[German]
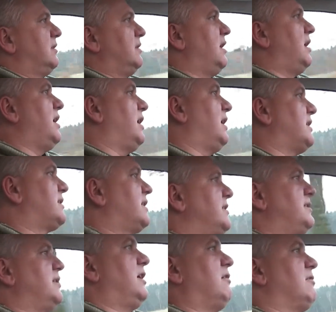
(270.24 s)
Ja, ja, das
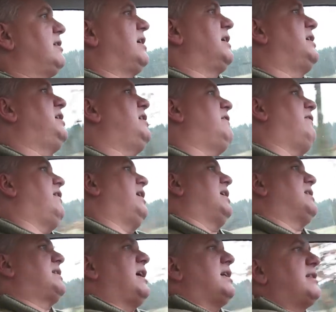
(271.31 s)
können Sie laut sagen. Hier war
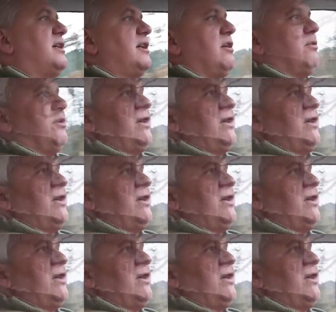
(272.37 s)
das, ganz genau